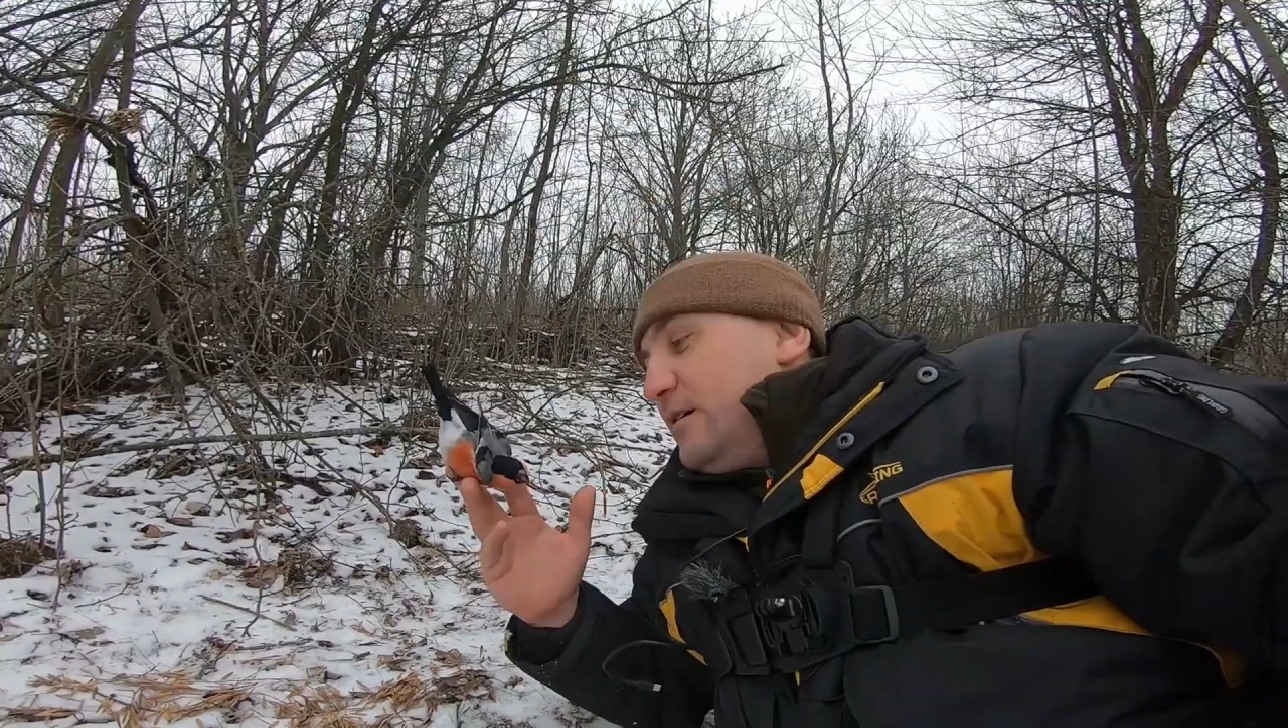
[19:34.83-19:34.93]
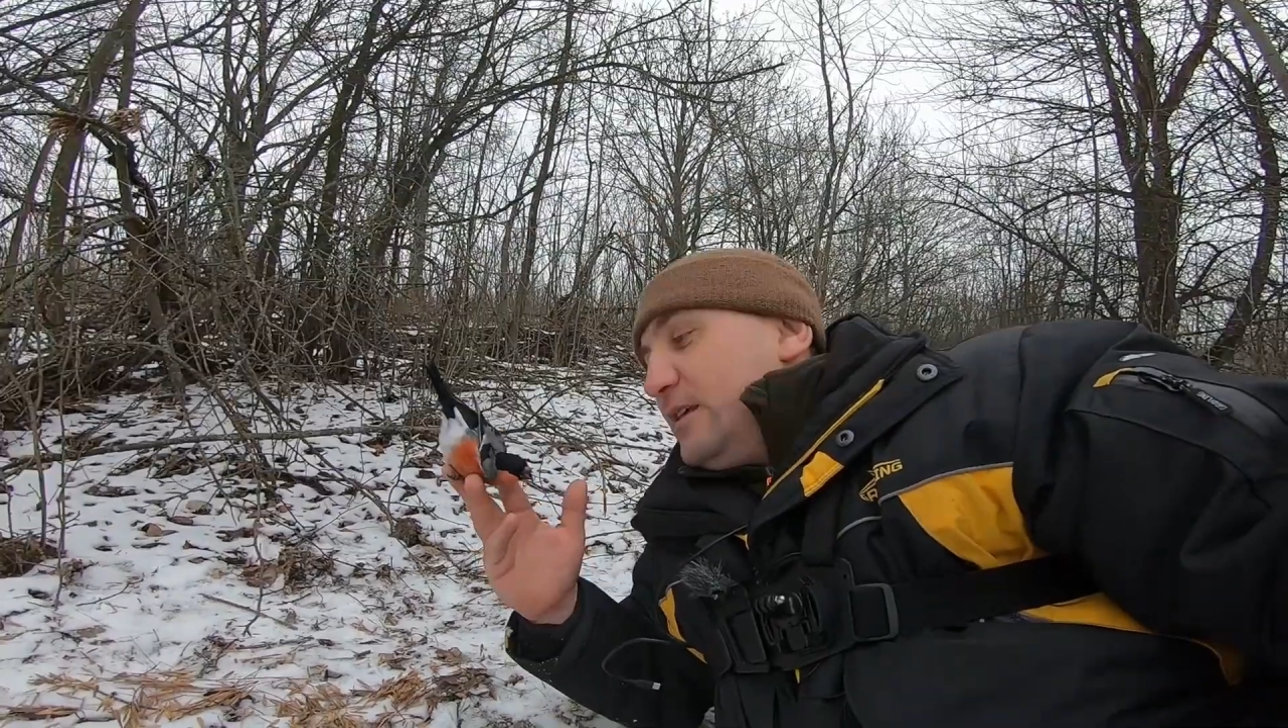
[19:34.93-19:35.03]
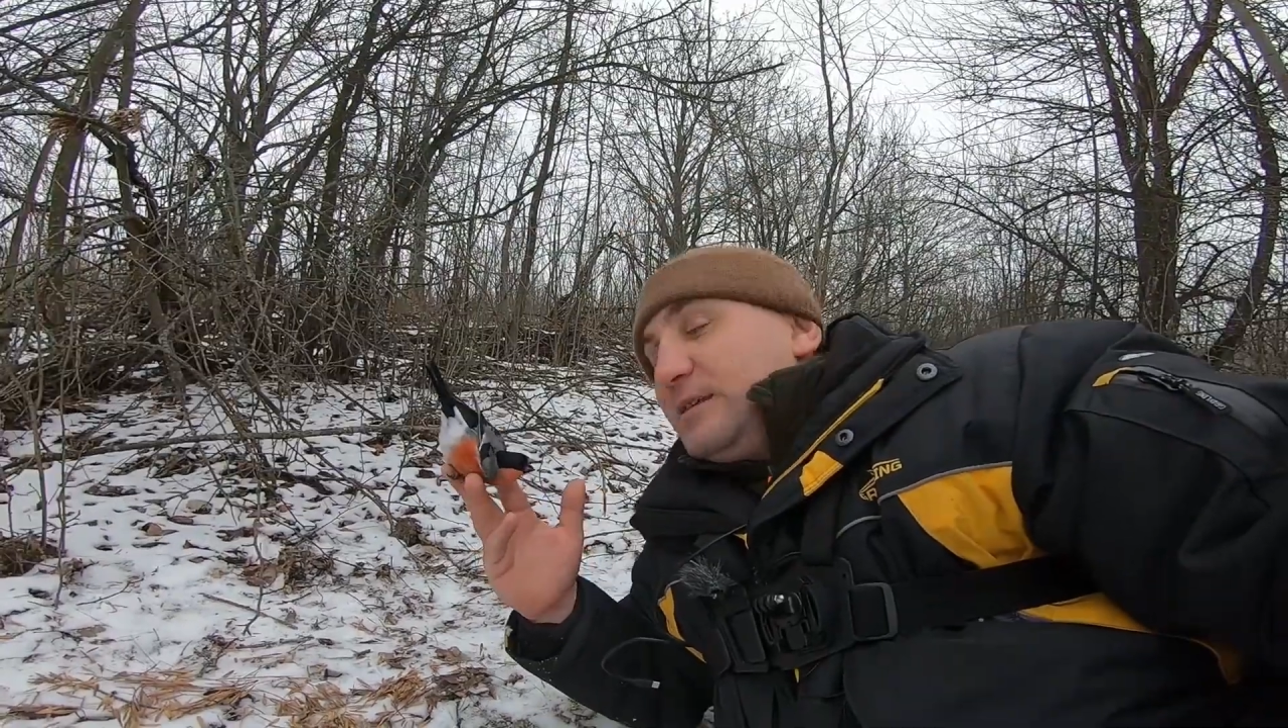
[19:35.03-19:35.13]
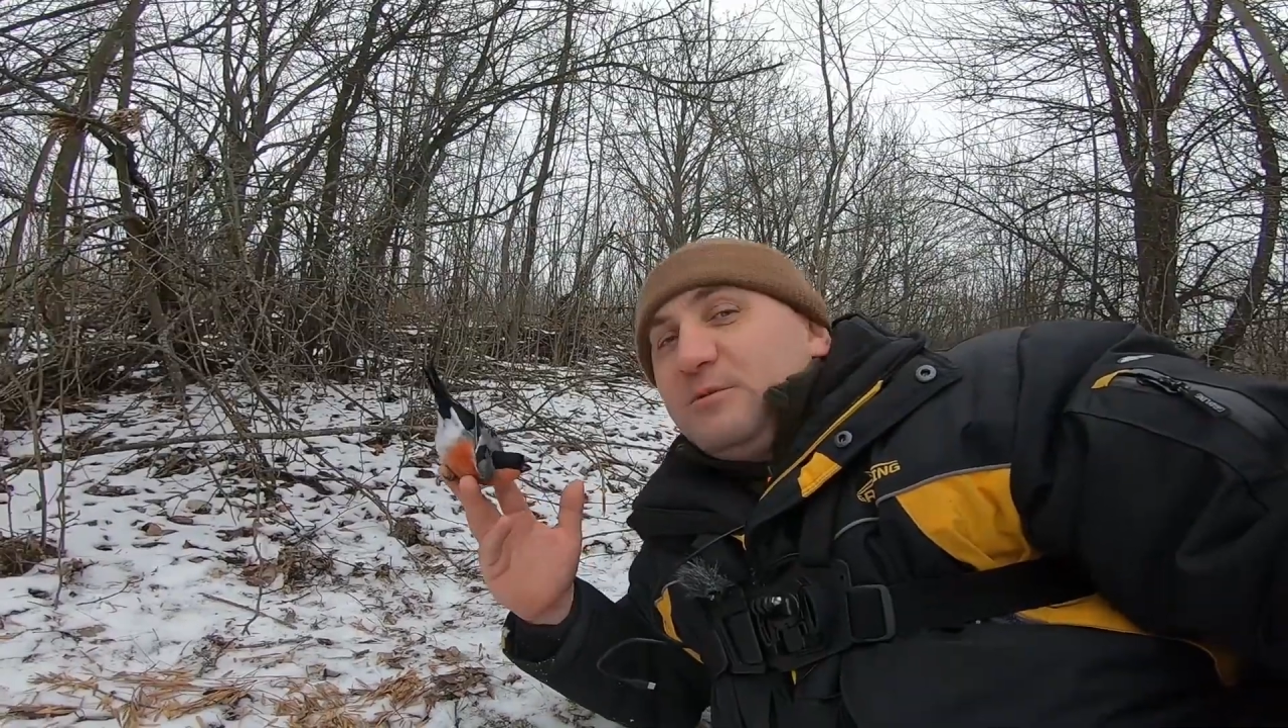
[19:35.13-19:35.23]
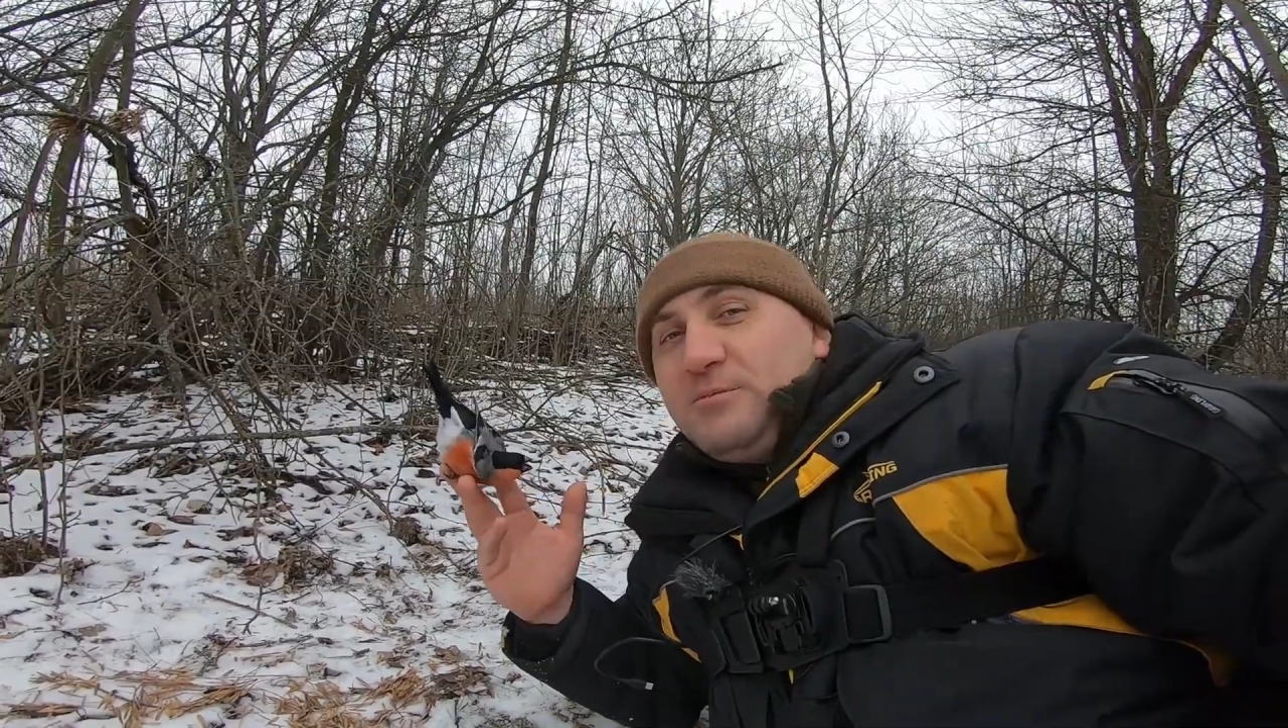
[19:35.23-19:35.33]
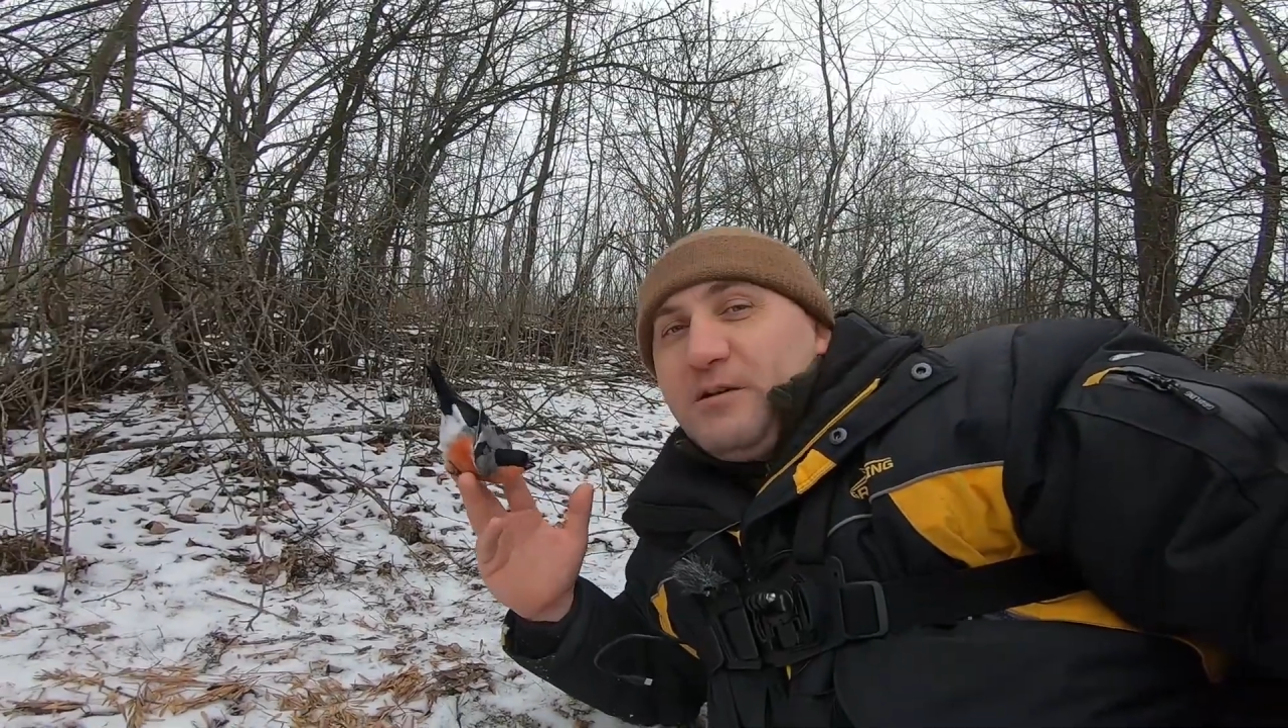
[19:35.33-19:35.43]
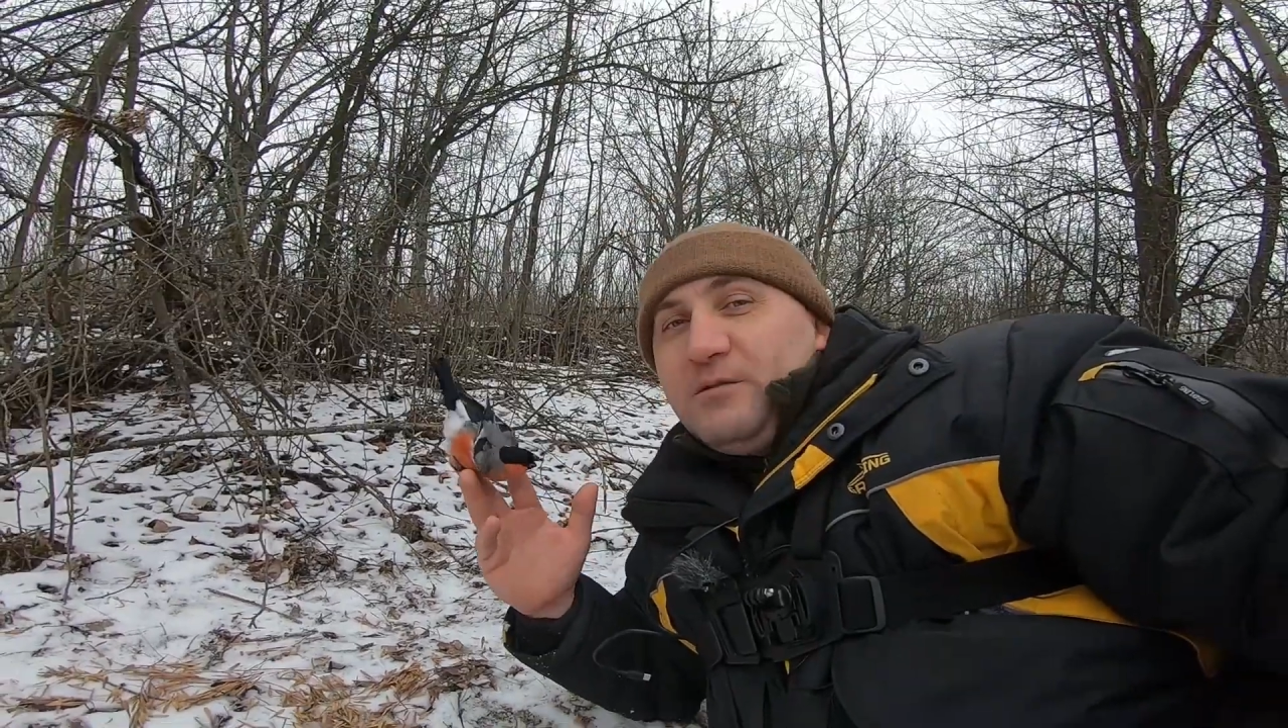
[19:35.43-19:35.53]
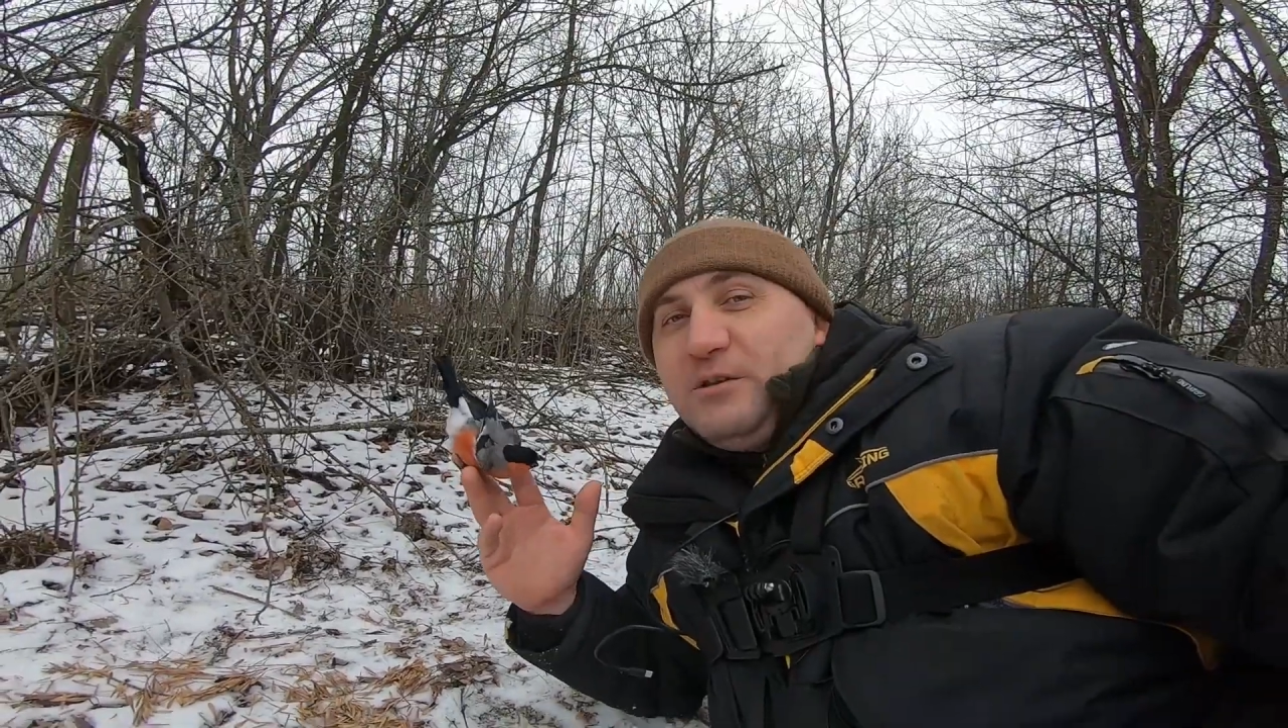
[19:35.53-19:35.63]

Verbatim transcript: Это был Павел